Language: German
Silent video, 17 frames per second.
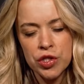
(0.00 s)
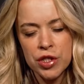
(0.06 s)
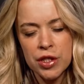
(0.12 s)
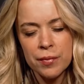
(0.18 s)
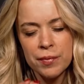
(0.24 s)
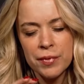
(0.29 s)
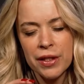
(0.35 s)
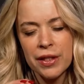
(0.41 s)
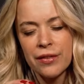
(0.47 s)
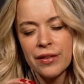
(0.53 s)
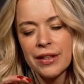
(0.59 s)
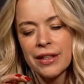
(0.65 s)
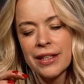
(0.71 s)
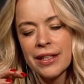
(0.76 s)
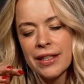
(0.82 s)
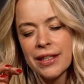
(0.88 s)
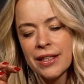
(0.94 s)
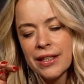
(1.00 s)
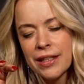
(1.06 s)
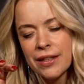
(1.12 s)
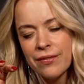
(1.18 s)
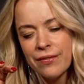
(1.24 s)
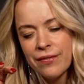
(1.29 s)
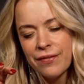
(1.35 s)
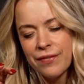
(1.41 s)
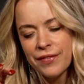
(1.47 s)
stirbt, dann
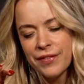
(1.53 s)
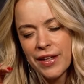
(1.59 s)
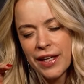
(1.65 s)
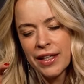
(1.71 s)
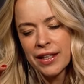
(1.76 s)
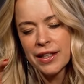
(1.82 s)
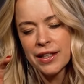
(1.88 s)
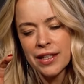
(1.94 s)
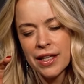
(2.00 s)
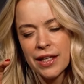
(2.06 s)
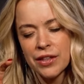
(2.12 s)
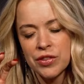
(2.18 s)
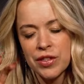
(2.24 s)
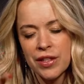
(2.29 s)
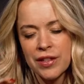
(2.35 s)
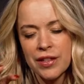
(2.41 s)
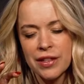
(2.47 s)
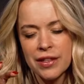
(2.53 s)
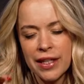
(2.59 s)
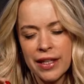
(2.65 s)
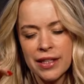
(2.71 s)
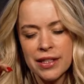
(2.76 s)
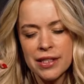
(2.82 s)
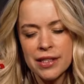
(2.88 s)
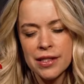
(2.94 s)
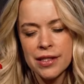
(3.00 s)
denke, also dann
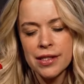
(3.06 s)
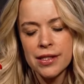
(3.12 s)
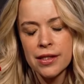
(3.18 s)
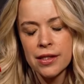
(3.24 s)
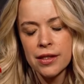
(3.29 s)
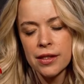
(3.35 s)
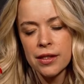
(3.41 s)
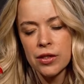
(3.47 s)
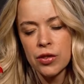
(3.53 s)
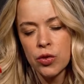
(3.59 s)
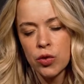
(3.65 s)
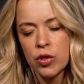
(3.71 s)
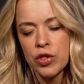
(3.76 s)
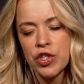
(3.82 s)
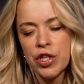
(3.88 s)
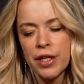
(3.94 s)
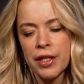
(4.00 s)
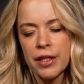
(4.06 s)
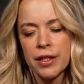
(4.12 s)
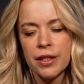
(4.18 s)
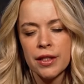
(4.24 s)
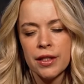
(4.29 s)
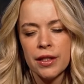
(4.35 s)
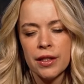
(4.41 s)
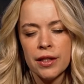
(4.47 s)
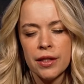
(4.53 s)
denke ich, dass äh,
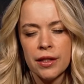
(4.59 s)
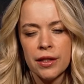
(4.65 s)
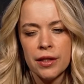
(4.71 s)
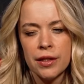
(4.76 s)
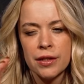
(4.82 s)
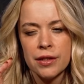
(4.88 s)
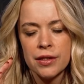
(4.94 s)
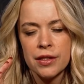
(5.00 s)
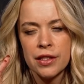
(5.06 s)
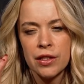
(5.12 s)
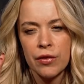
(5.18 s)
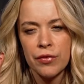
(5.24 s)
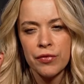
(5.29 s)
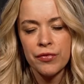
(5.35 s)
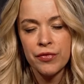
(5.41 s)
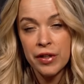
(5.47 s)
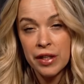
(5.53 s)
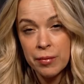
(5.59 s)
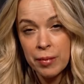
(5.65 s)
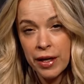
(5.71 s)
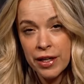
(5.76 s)
Gülcan sich auf Philipp